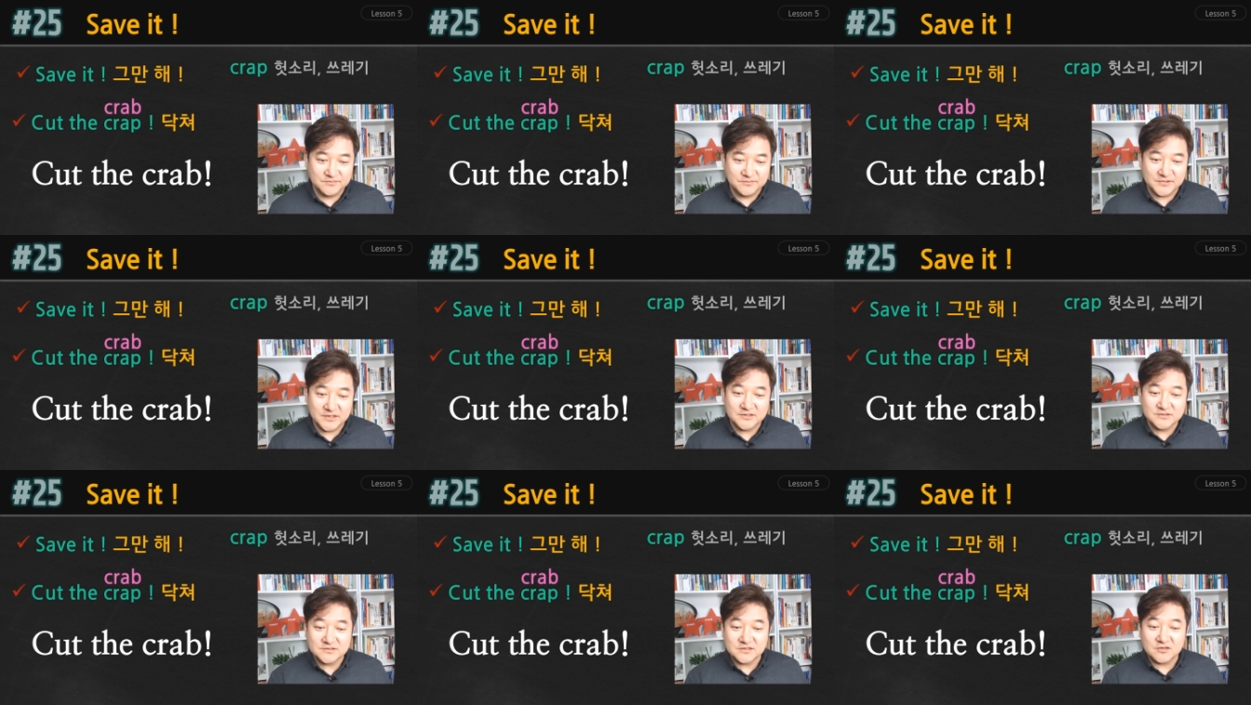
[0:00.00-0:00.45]

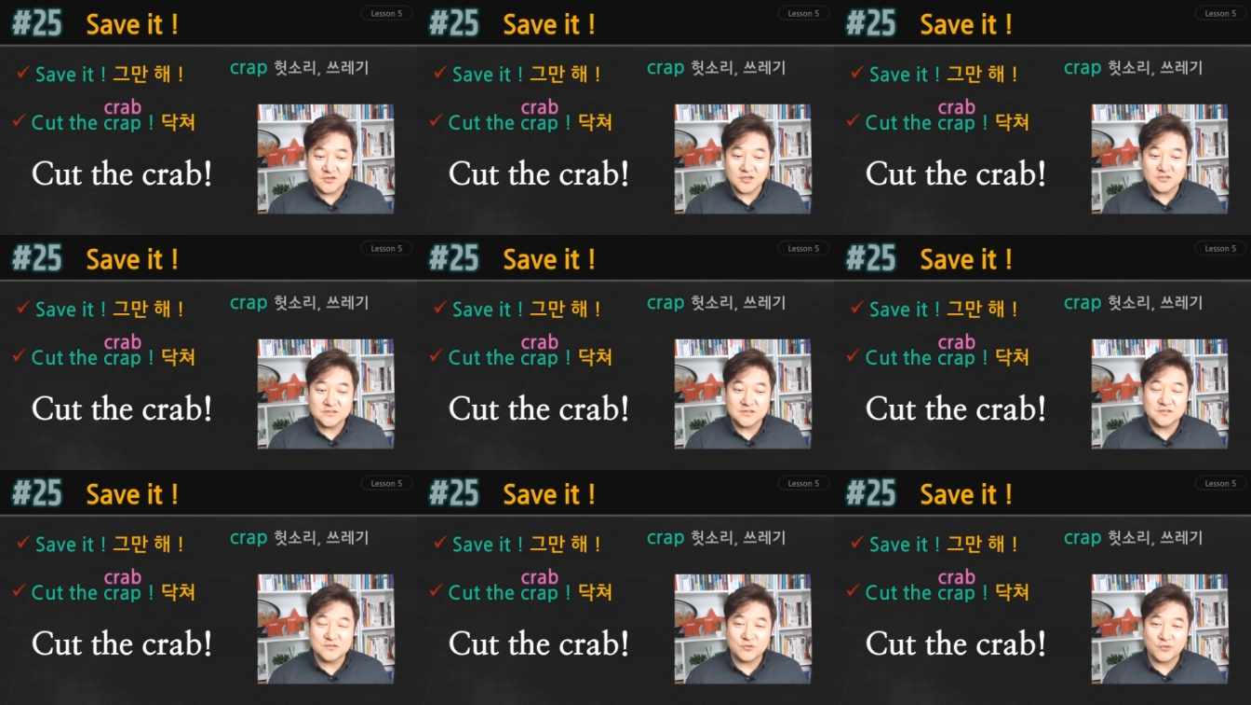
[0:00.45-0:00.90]
예를 들어
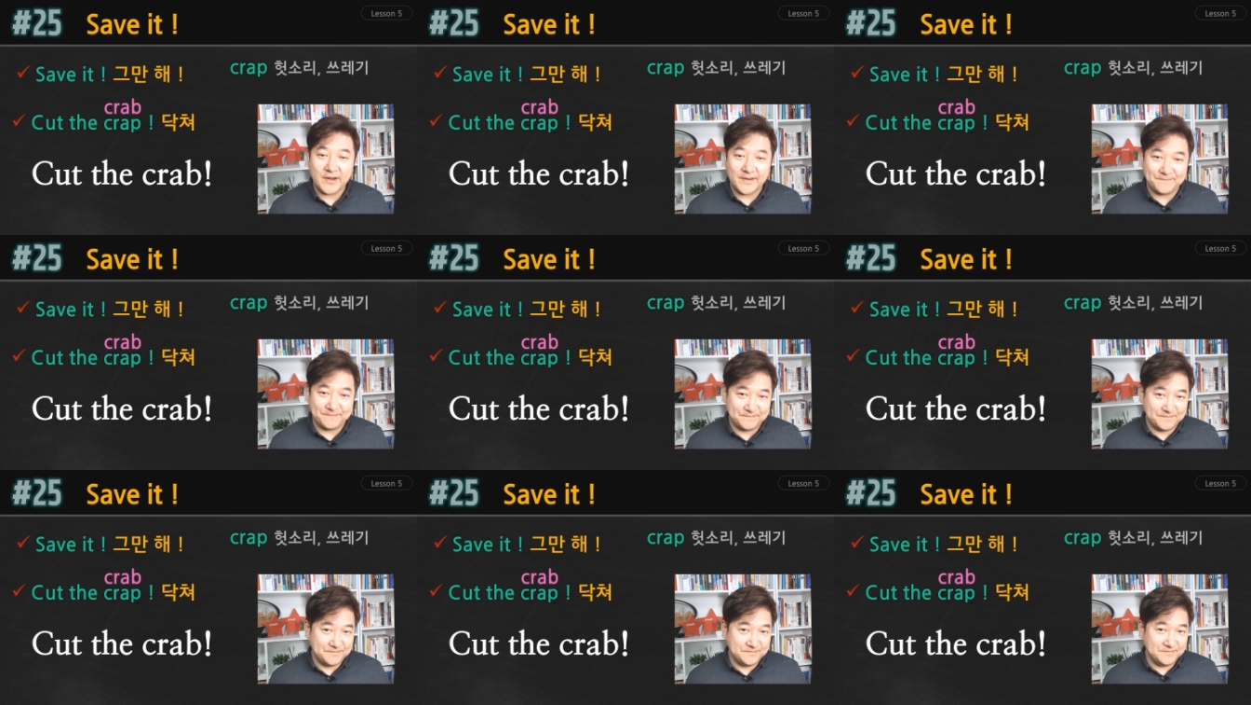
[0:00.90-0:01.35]
cut the
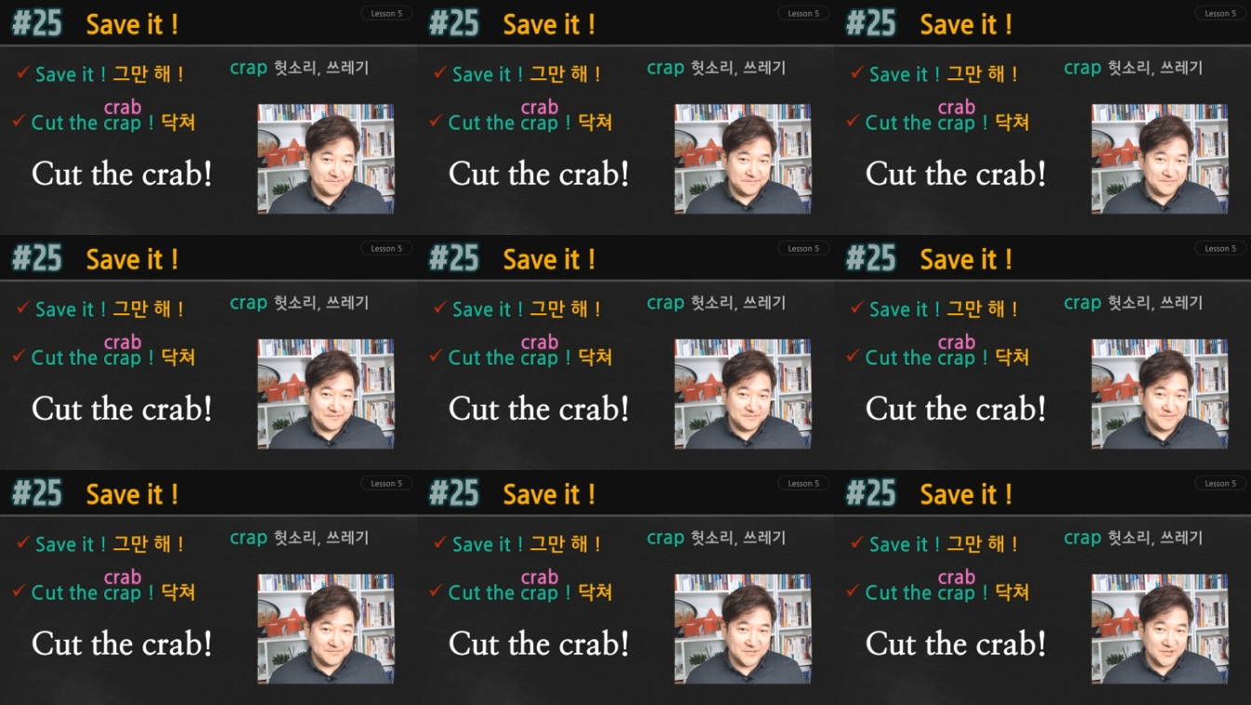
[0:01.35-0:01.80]
crap
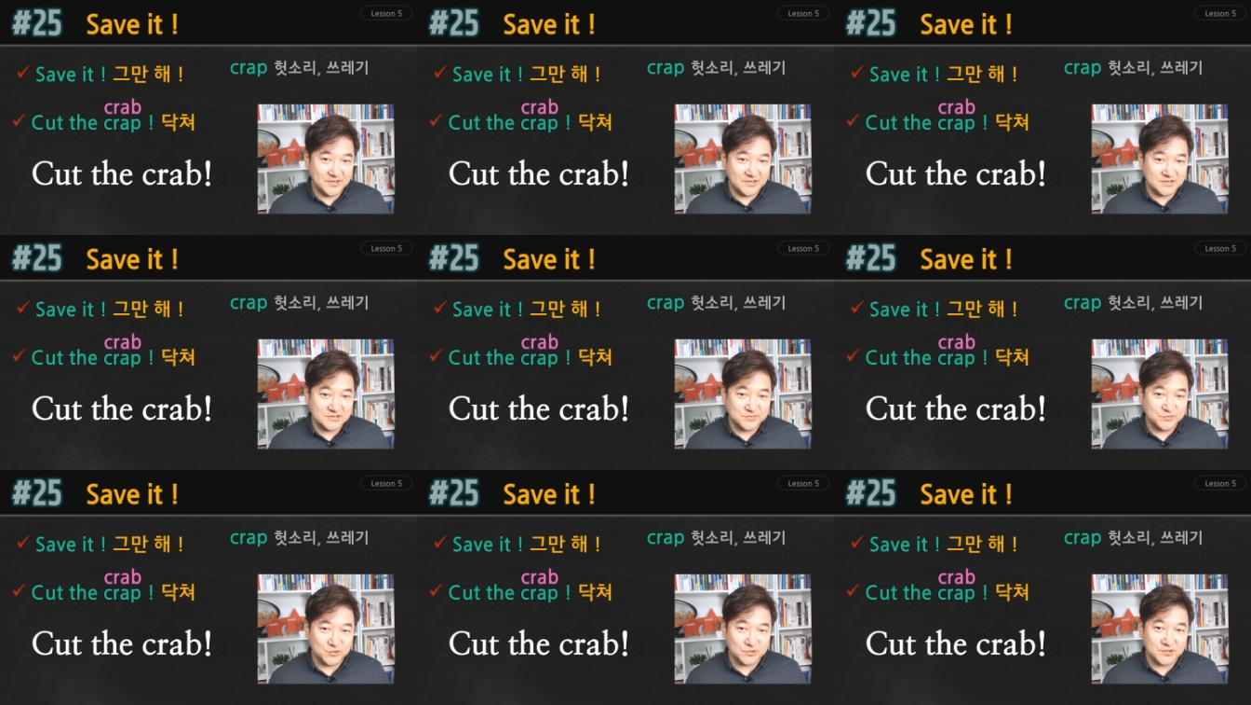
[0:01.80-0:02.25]
이렇게
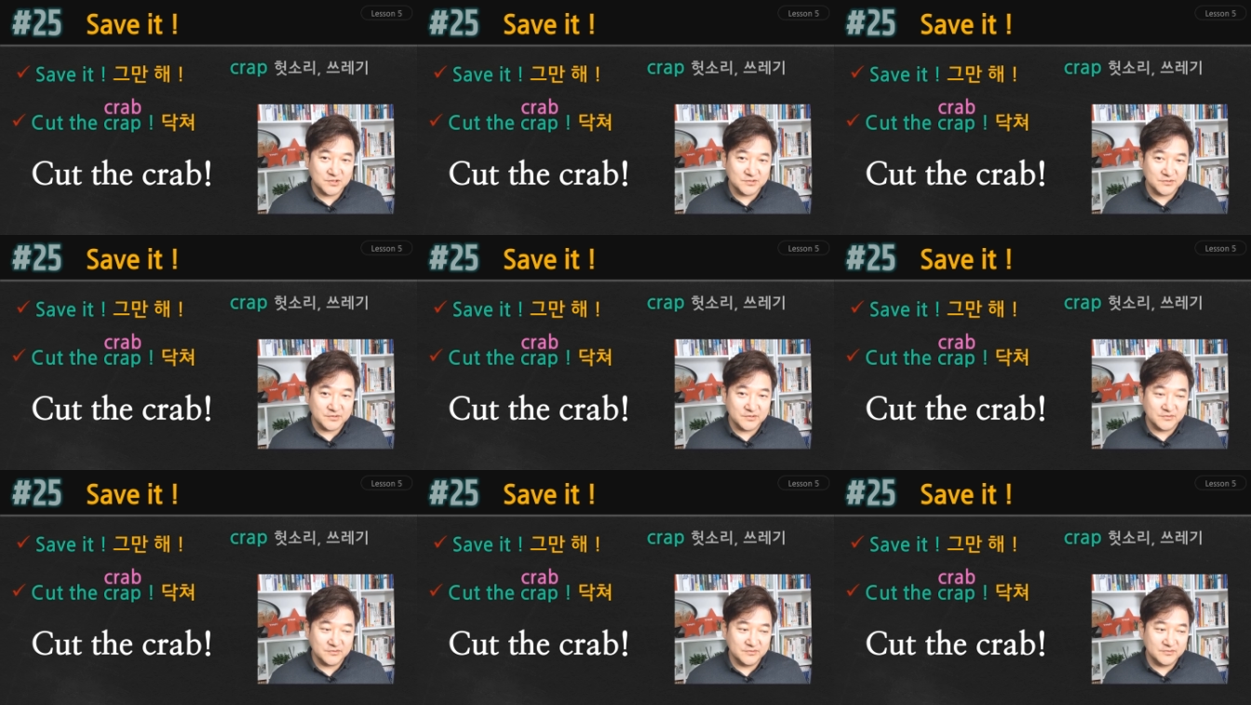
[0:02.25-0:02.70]
하시면 어떻게
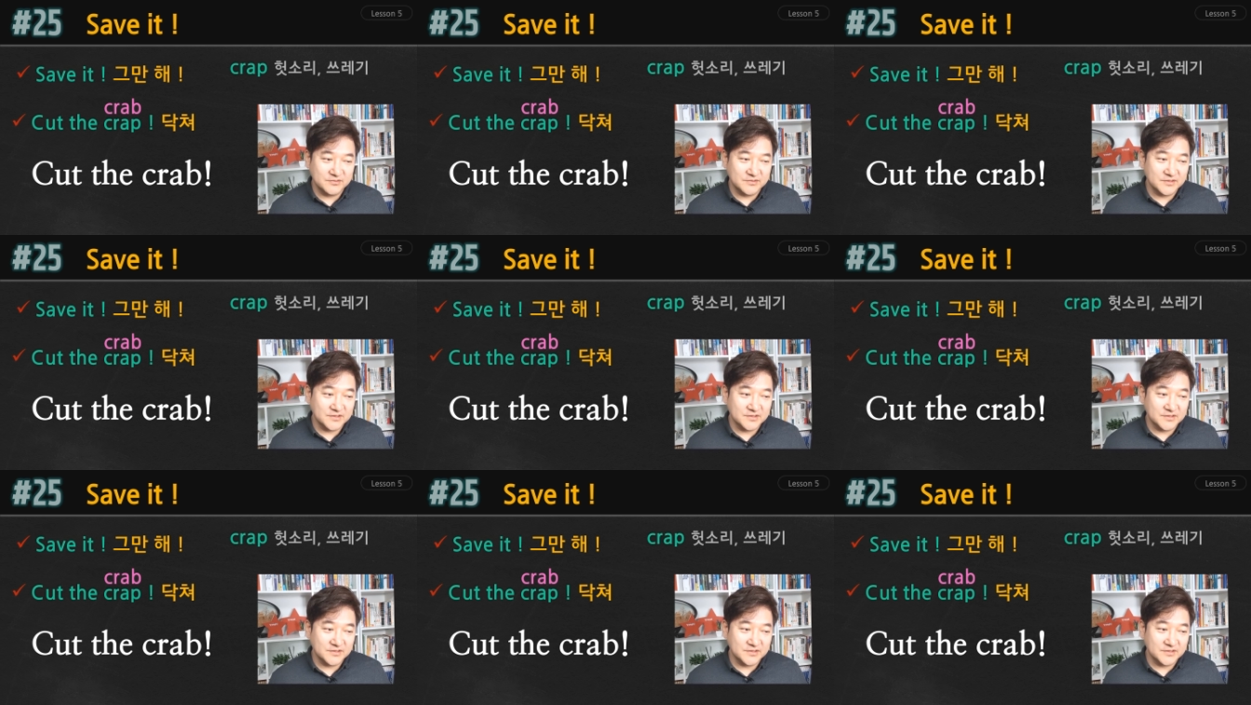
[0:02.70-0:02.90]
돼요?